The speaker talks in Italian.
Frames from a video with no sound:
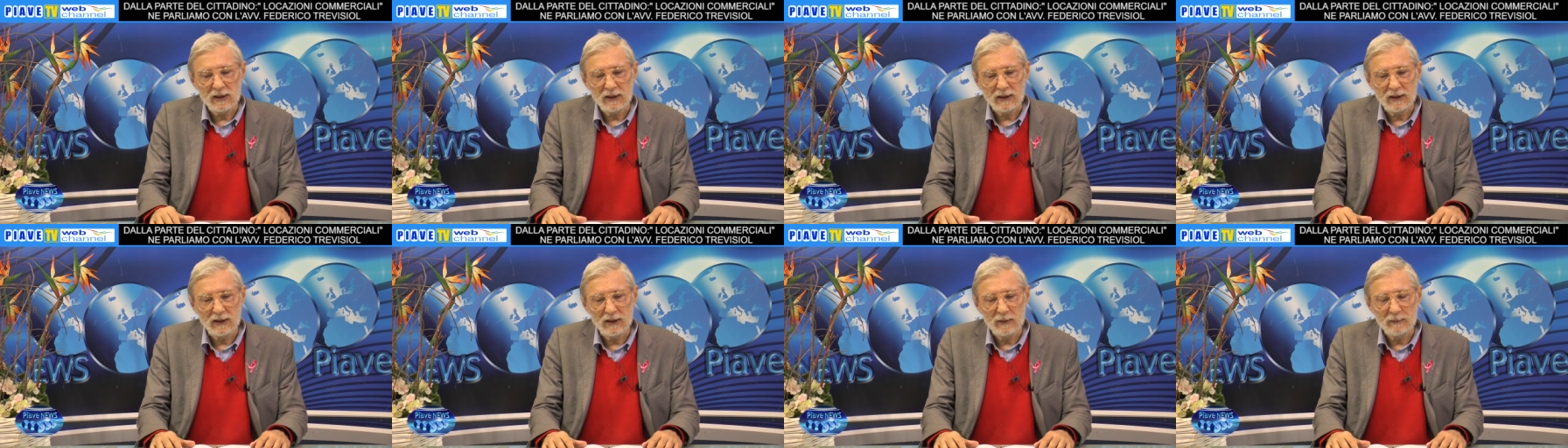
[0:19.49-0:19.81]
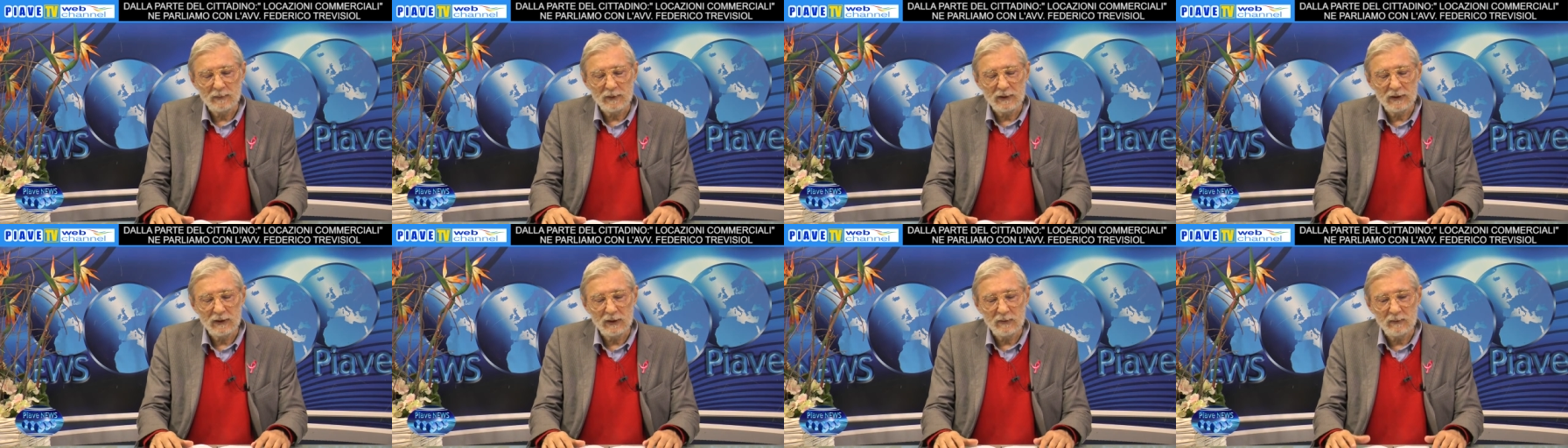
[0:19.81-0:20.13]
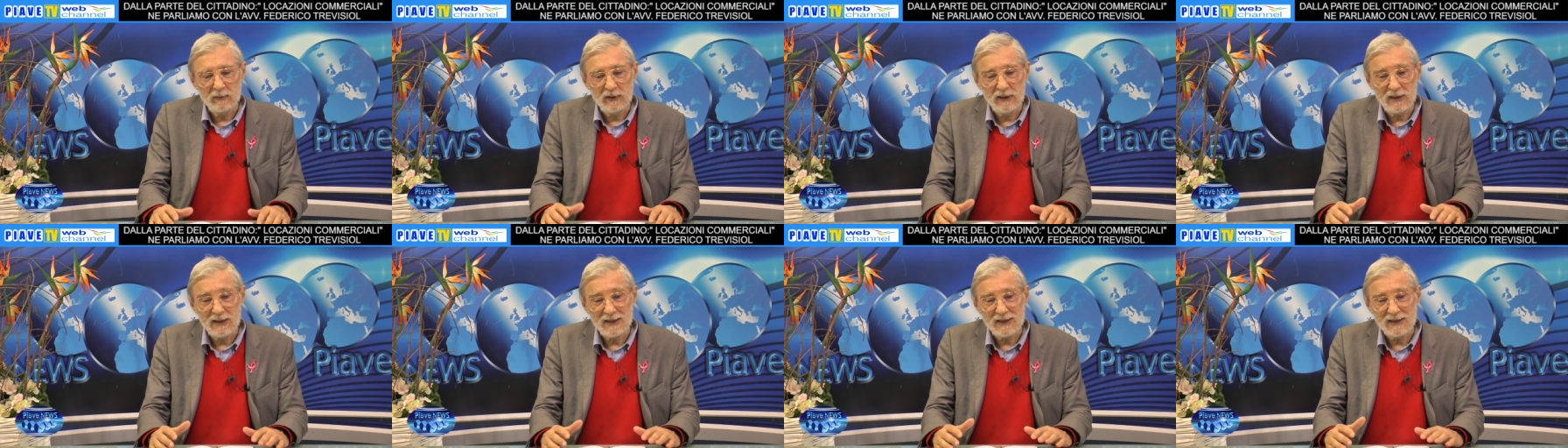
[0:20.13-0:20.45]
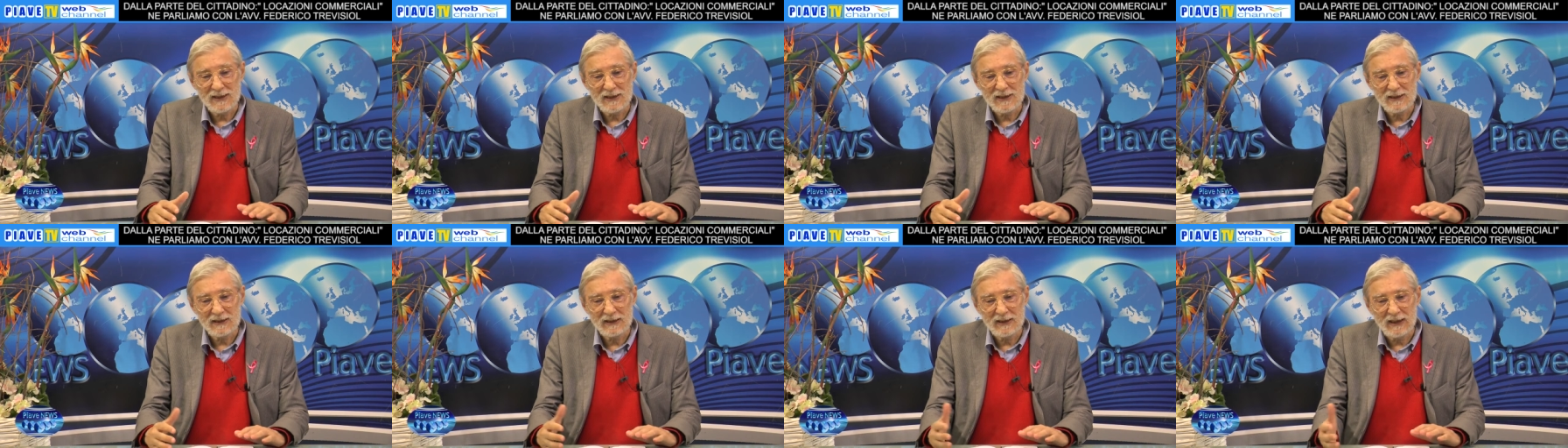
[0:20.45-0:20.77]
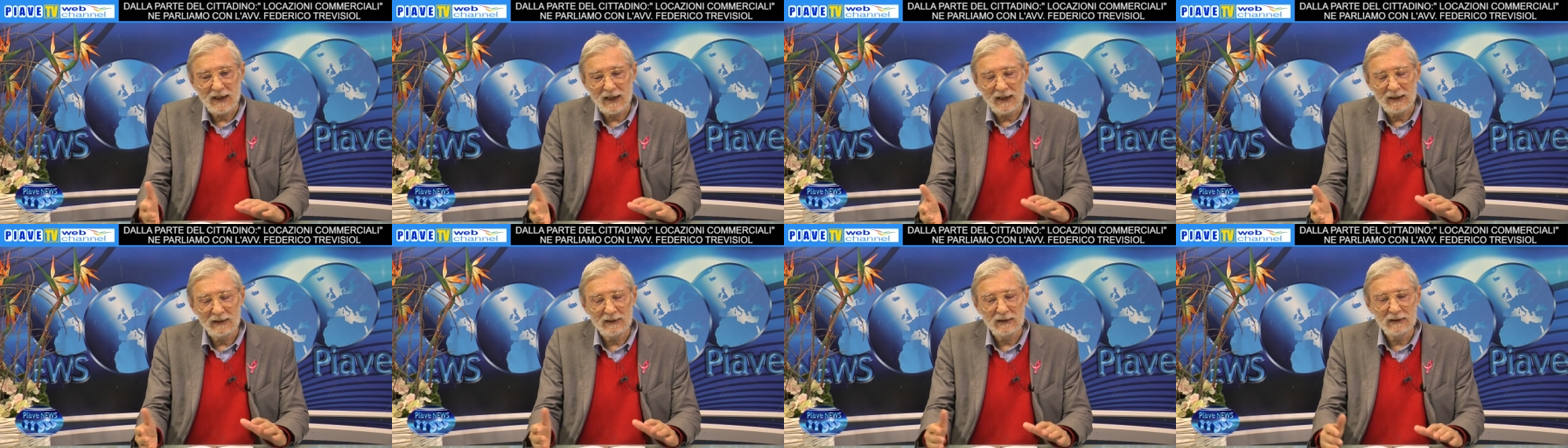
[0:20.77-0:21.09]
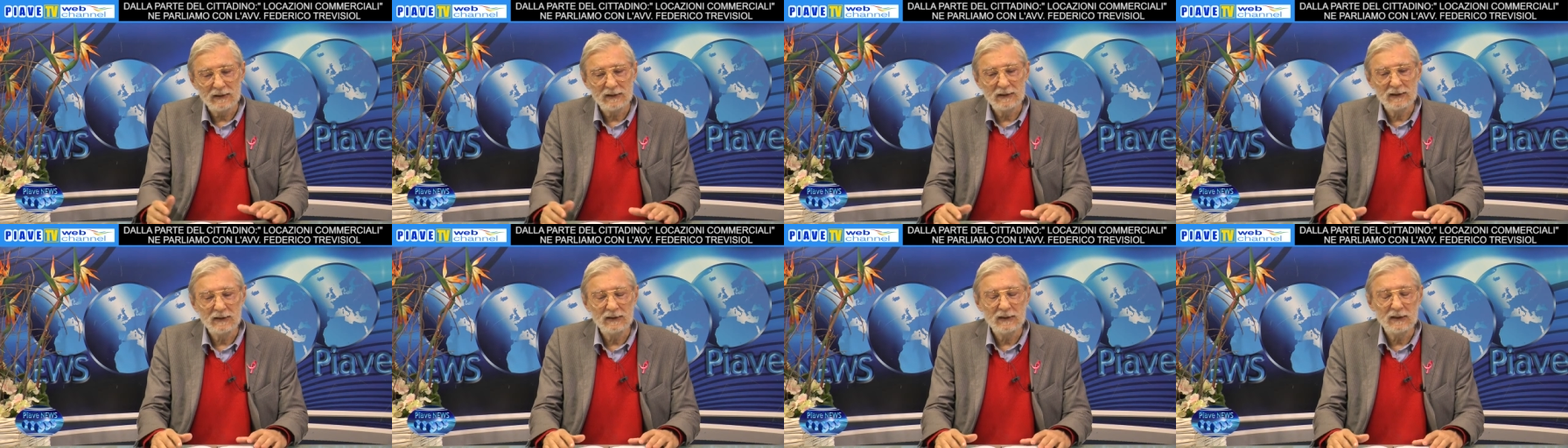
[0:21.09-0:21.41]
che la pandemia sta
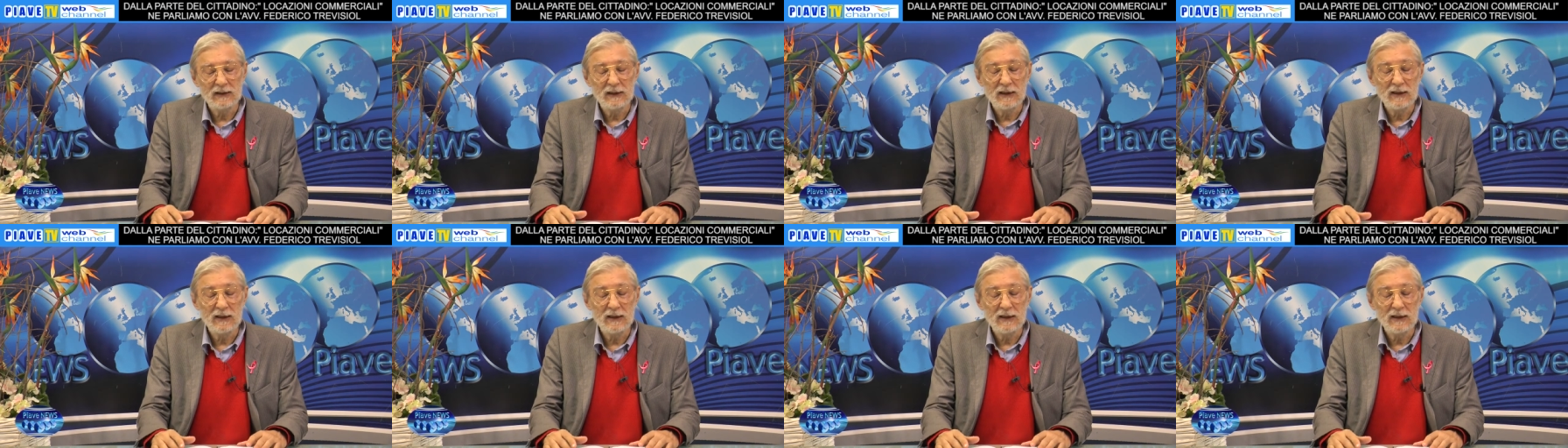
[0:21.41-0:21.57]
eh,